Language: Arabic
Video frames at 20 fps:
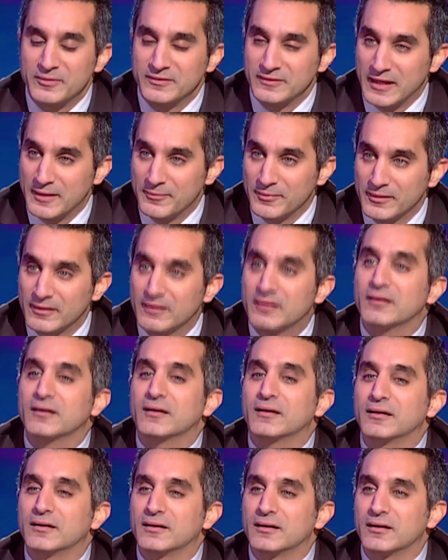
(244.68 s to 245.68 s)
برنامج
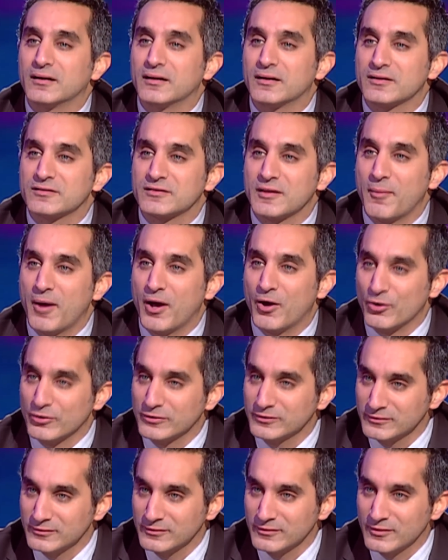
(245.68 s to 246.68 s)
آه صباح
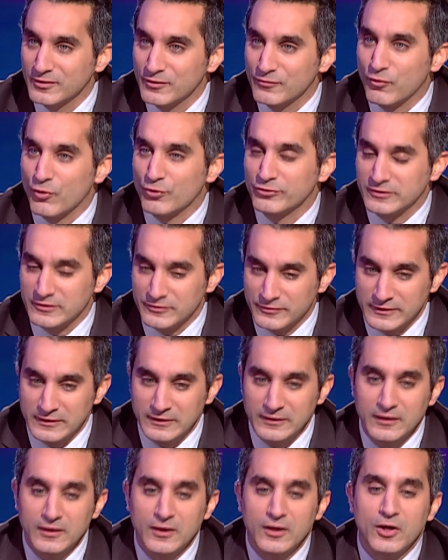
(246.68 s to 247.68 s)
أون في أون تي
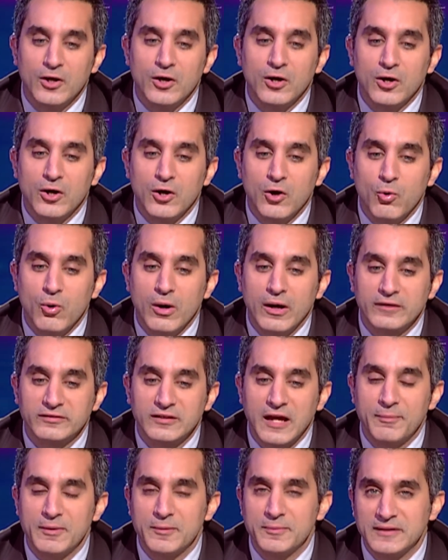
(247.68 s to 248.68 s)
في هو
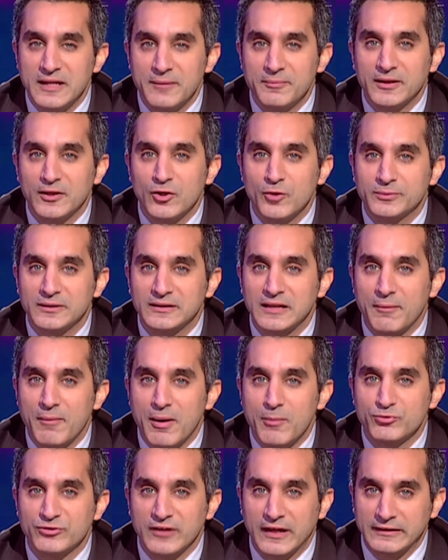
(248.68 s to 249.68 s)
صاحب البرنامج لأنه بتطلع
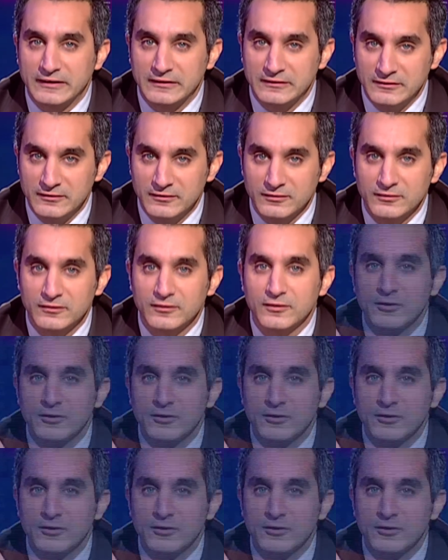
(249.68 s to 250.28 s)
معاه مذيعات كتير